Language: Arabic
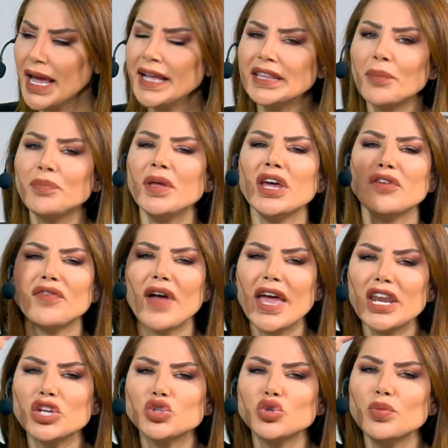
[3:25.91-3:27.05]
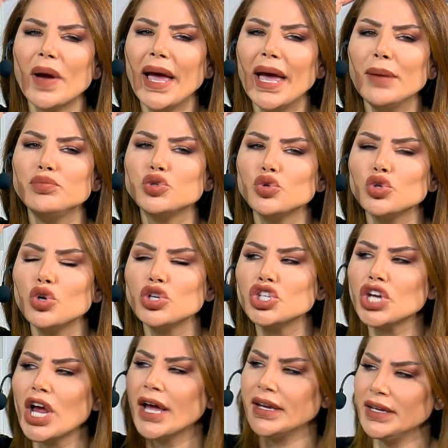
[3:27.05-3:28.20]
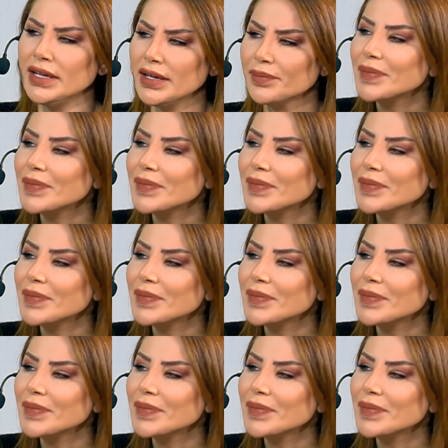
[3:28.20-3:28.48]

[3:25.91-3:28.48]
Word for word: انت بتعرف انا شو بحب شو لون شعري